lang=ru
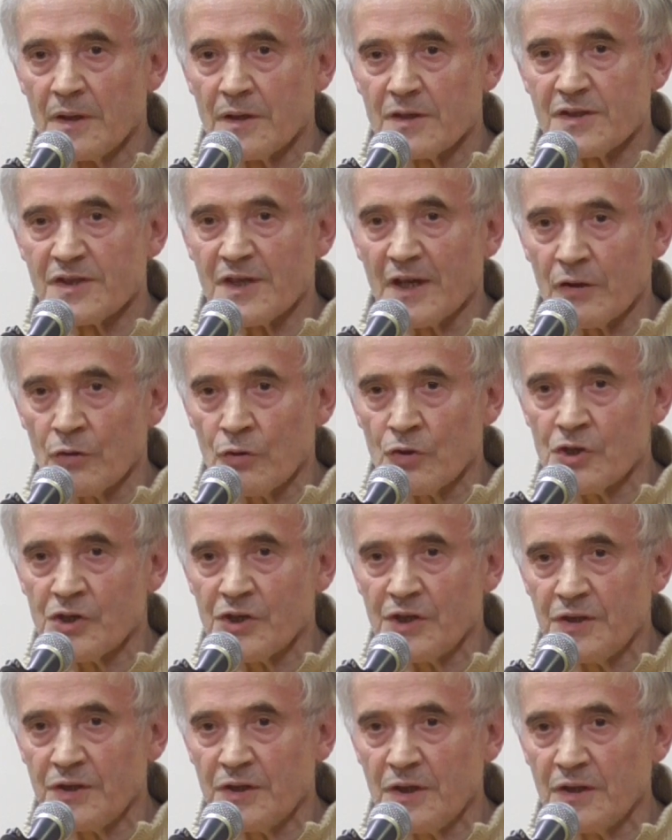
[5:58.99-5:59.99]

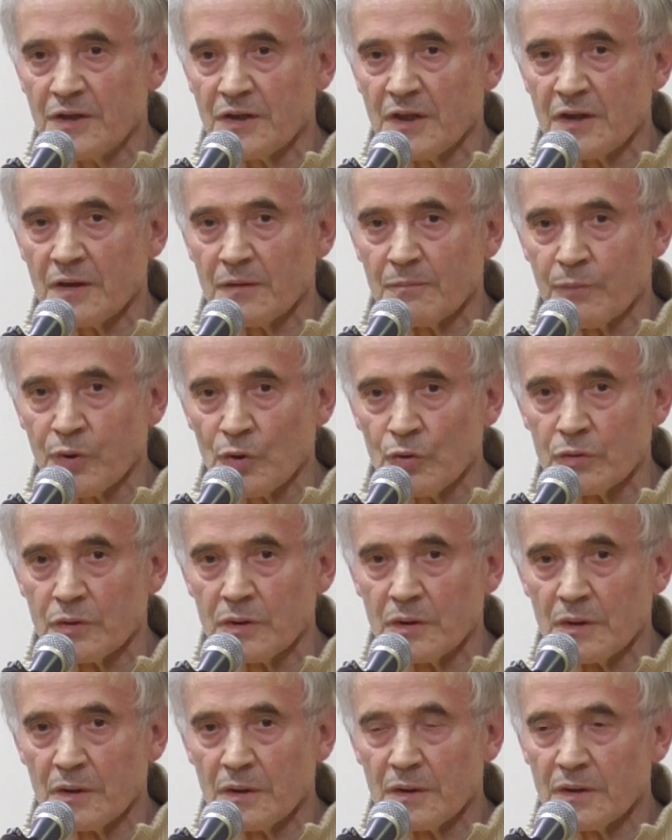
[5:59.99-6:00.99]
Заросший тиной
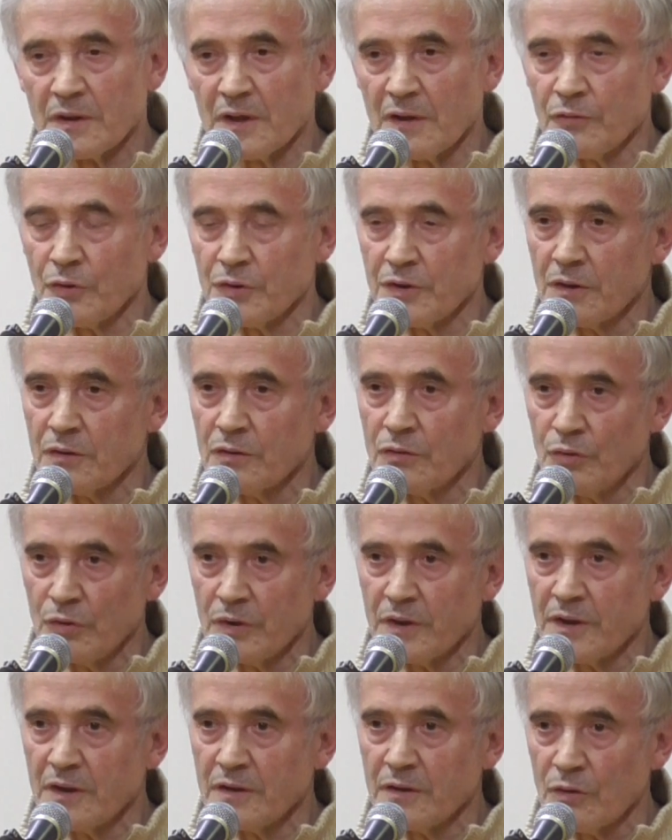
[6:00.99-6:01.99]
пруд наводят
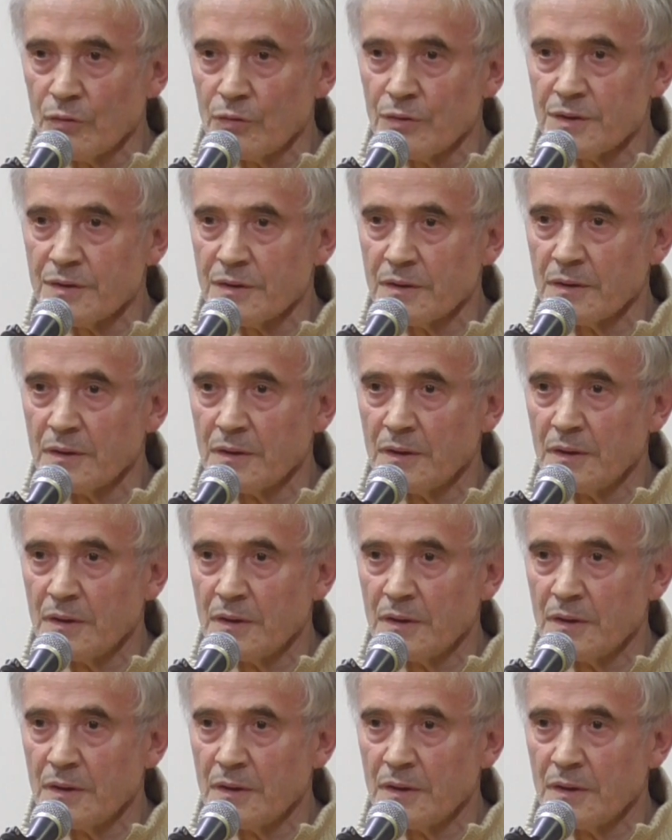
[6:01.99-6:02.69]
только грусть.